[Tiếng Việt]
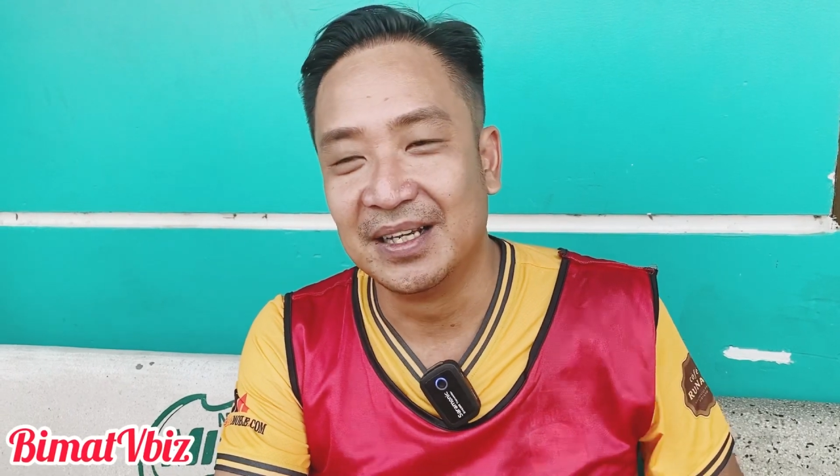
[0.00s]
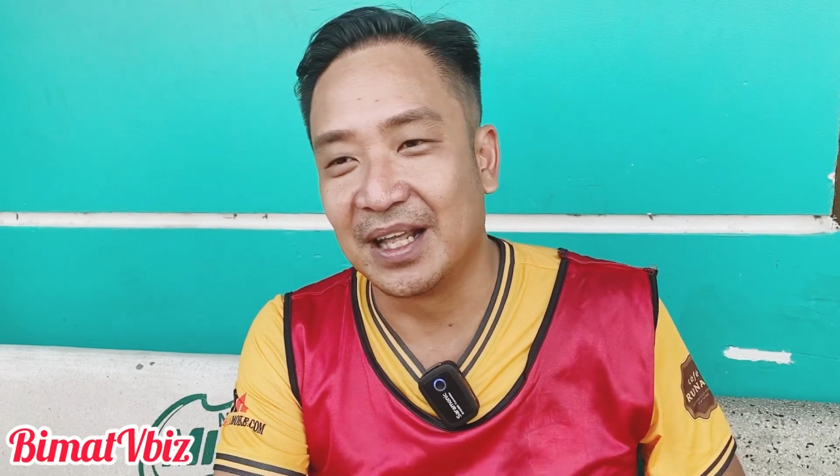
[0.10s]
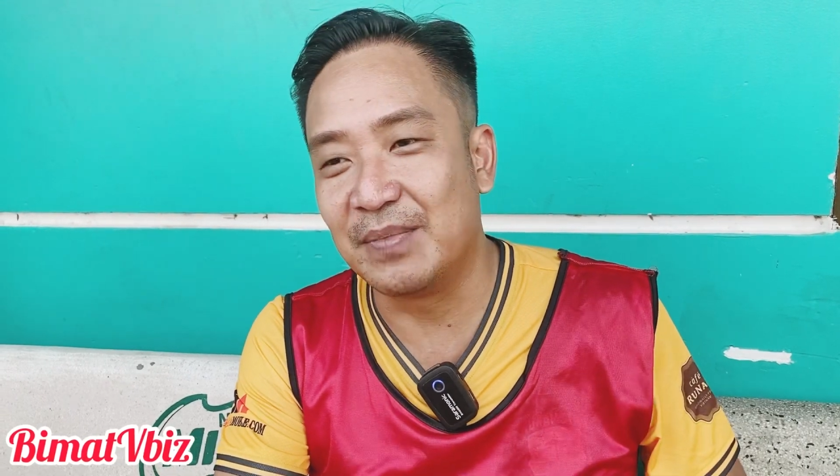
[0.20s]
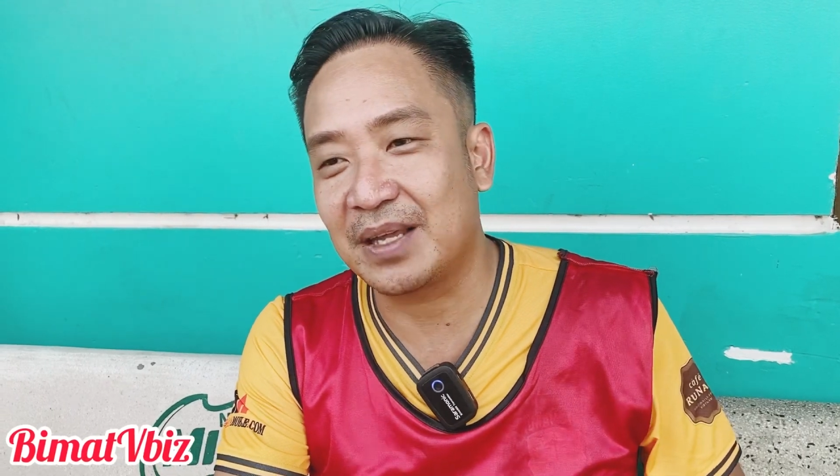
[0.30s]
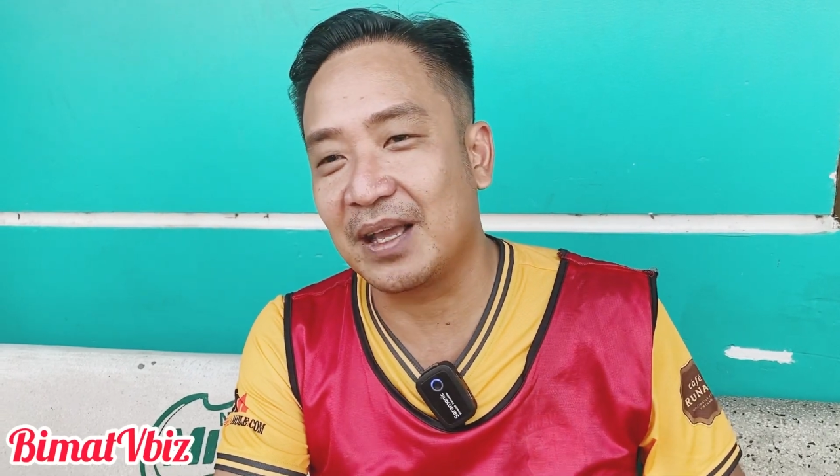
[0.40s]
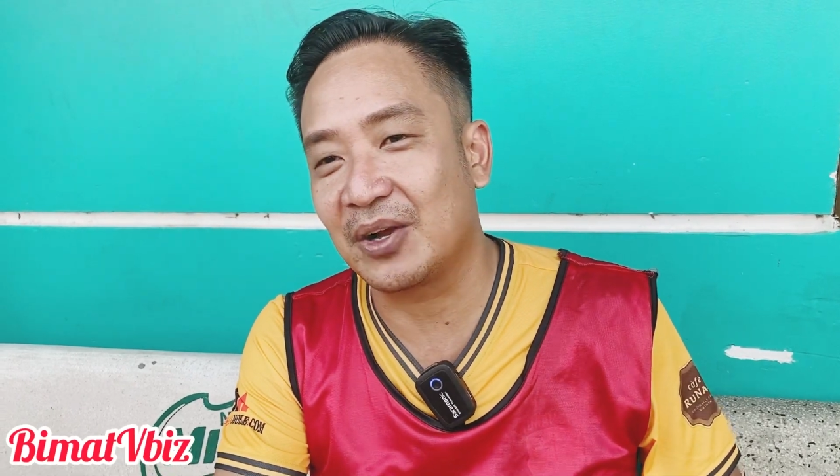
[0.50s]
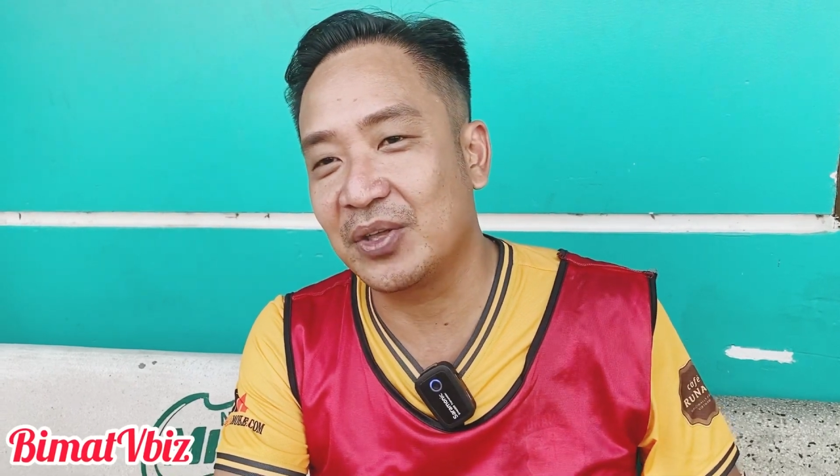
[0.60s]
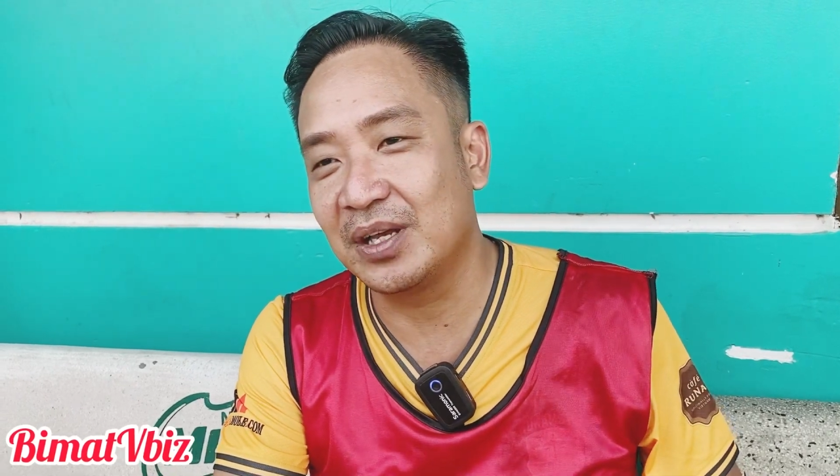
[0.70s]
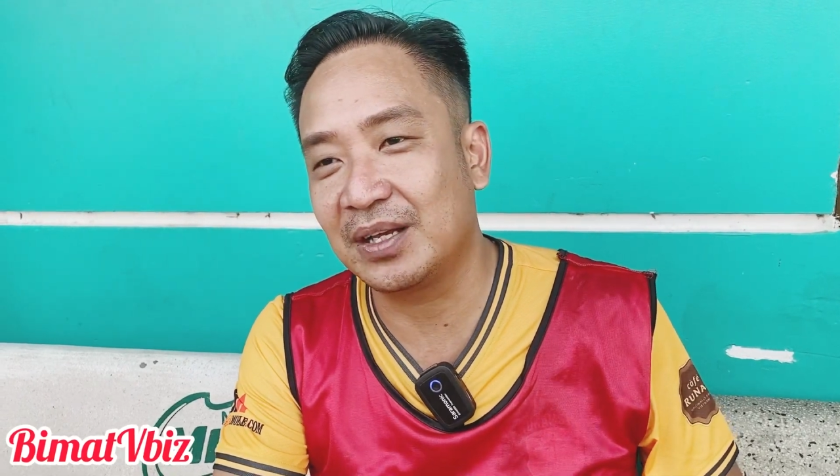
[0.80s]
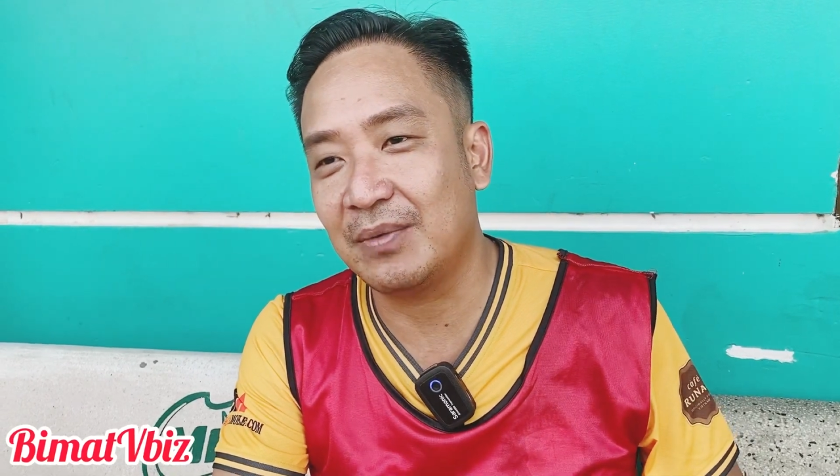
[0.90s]
thì bất chợt có
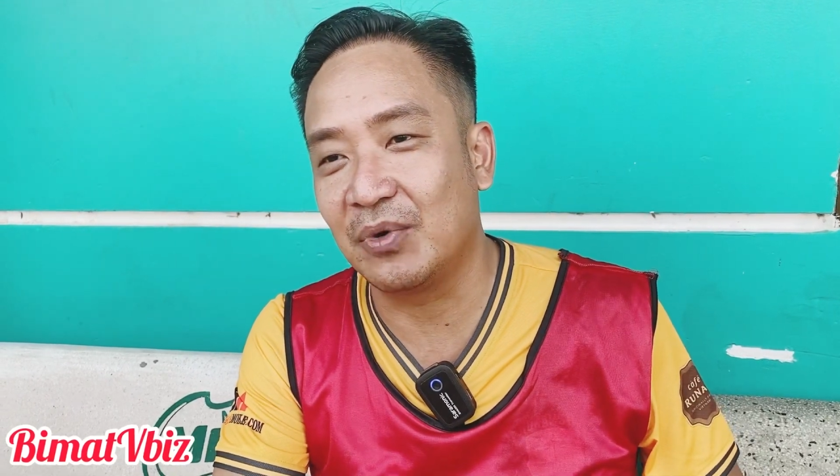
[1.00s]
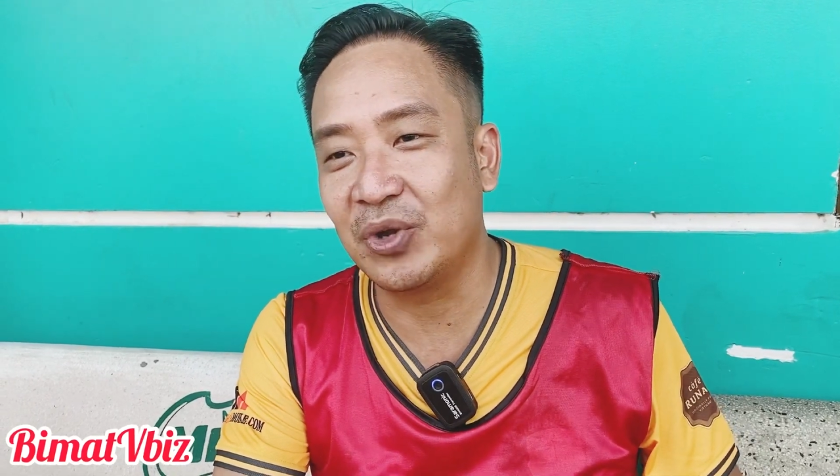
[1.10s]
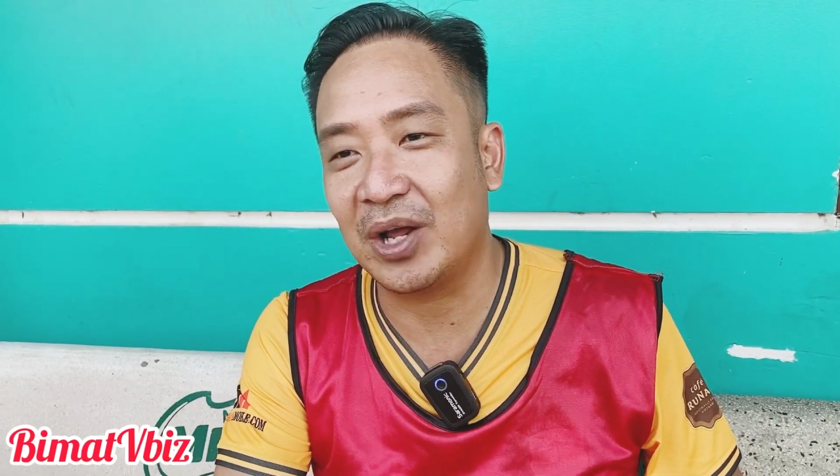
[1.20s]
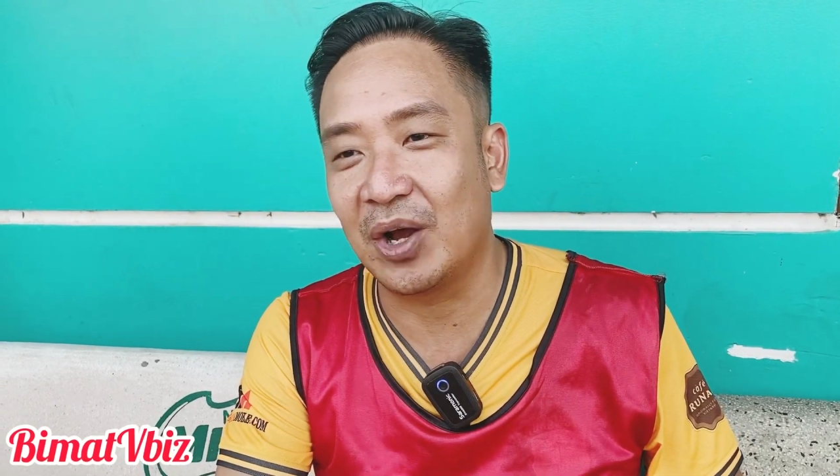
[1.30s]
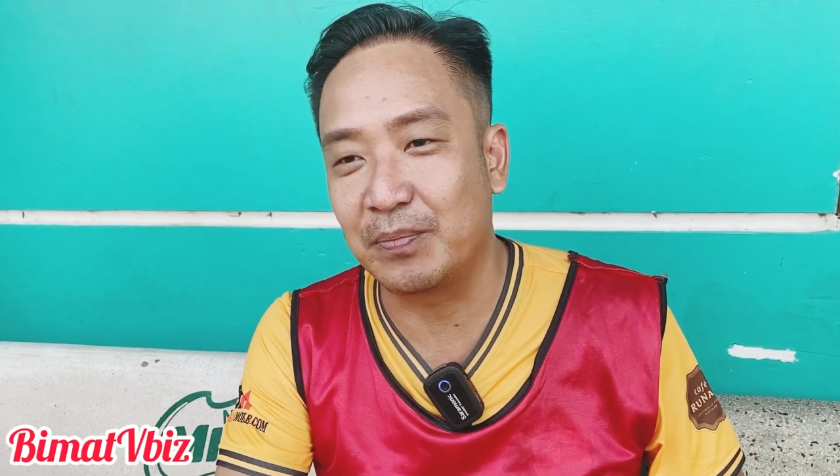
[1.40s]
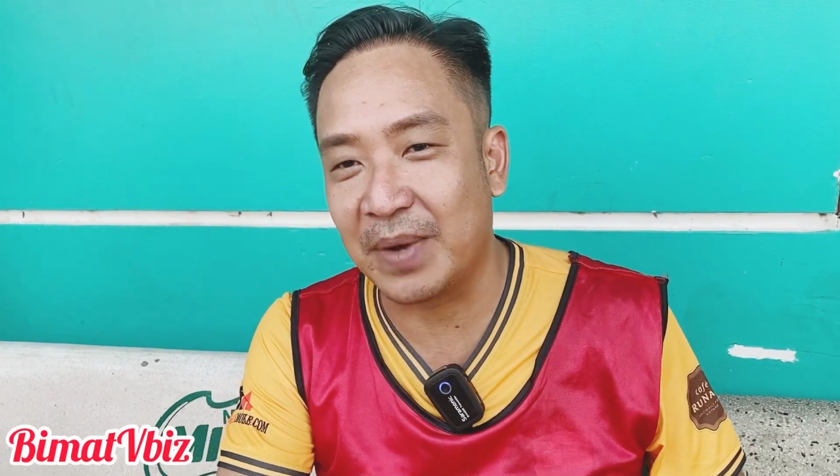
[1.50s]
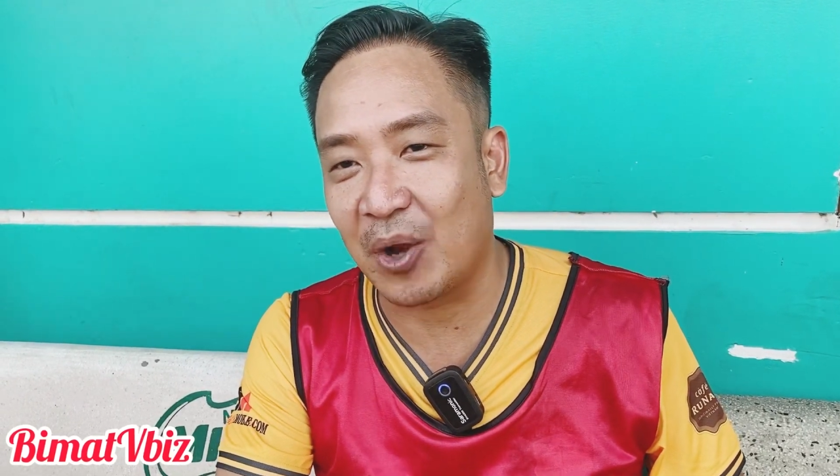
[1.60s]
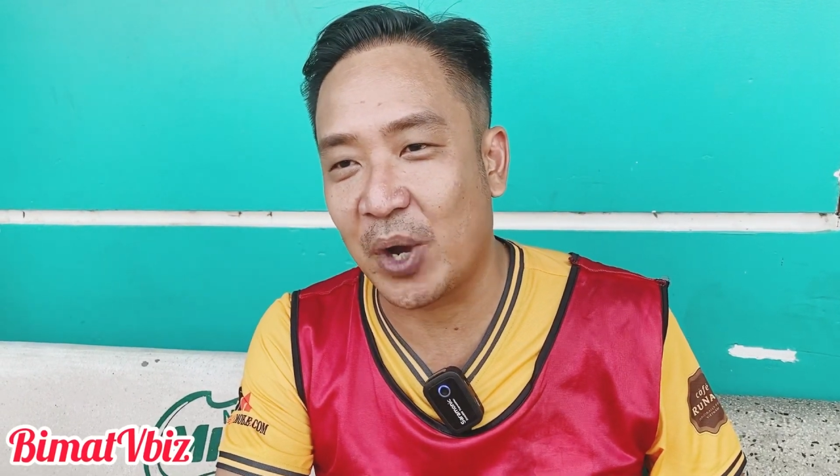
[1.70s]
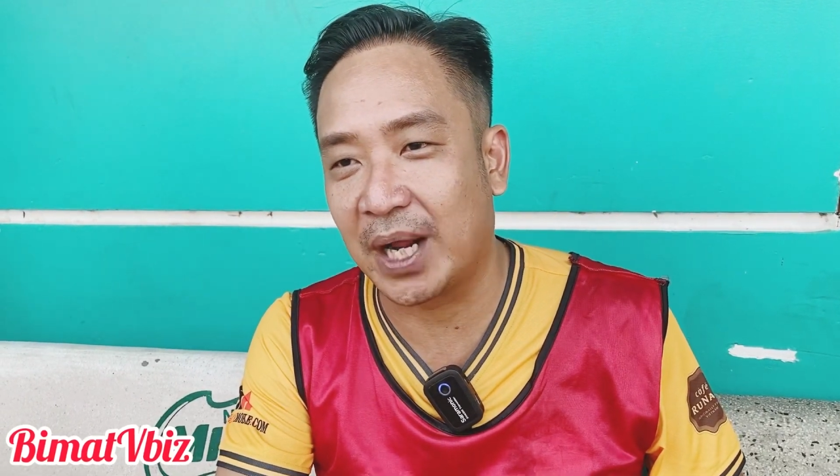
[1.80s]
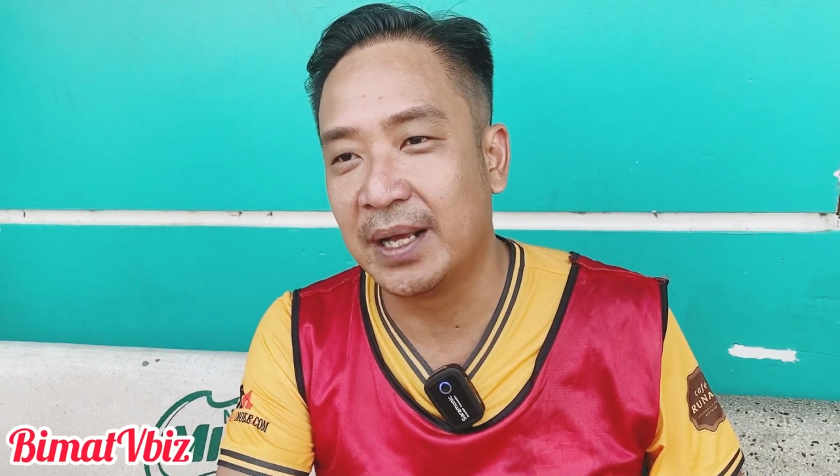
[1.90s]
những cái buổi nào họp mặt
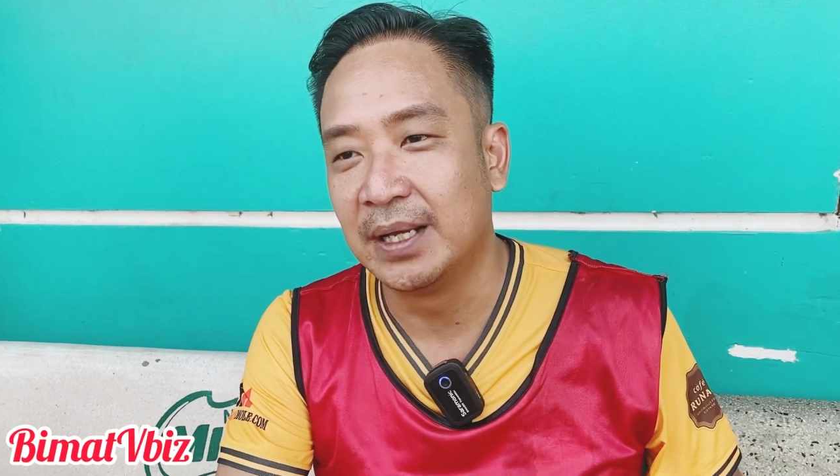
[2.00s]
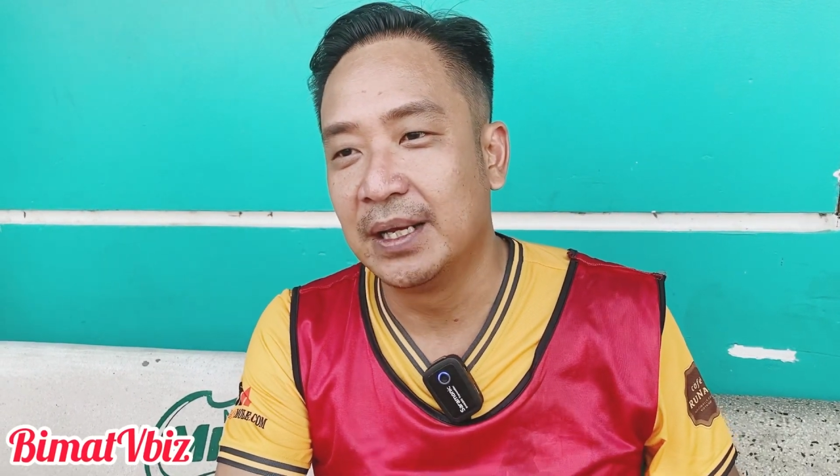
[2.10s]
hoặc là